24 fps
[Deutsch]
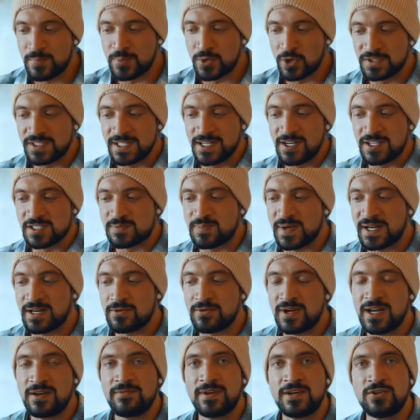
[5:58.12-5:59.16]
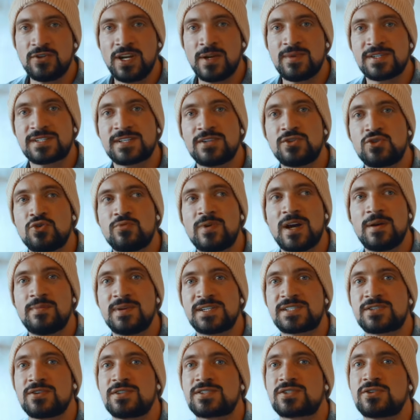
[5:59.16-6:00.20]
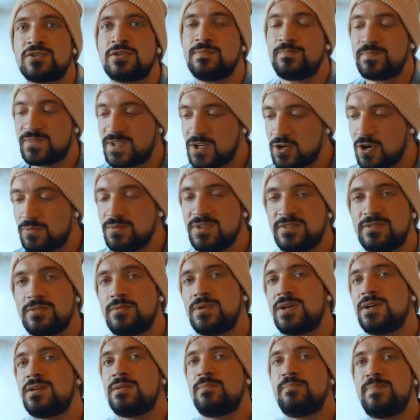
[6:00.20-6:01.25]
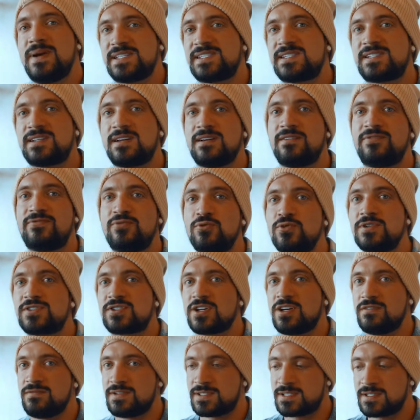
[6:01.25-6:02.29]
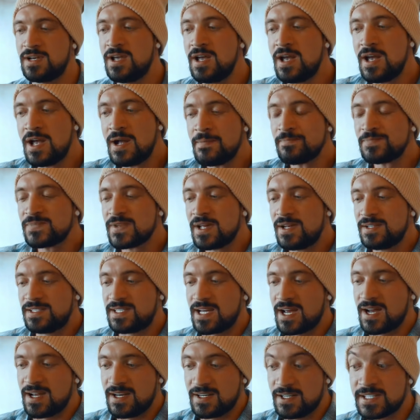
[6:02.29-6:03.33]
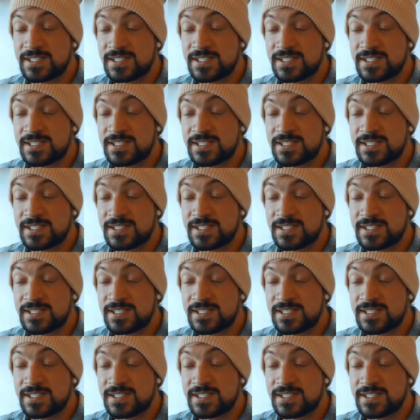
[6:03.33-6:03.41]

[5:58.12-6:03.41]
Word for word: Protein Proteinhaus, by the way, wenn du jemals in Dubai bist und so, komm hier vorbei. Bester Food Service. Der